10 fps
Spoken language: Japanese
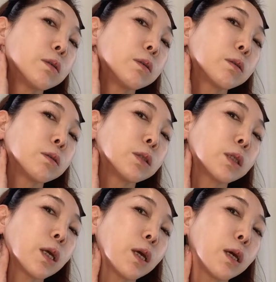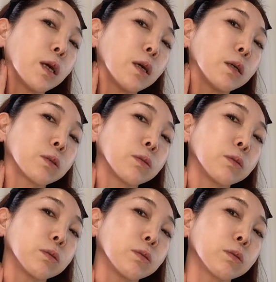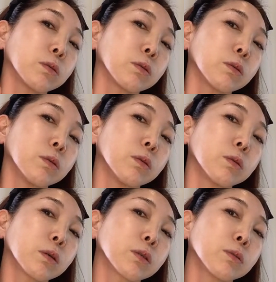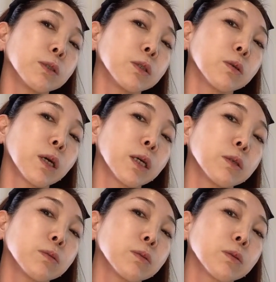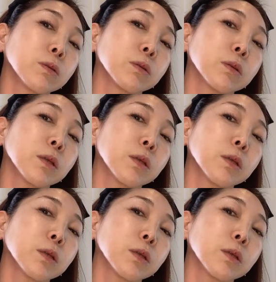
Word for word: そしてぐーっと首のラインを通っ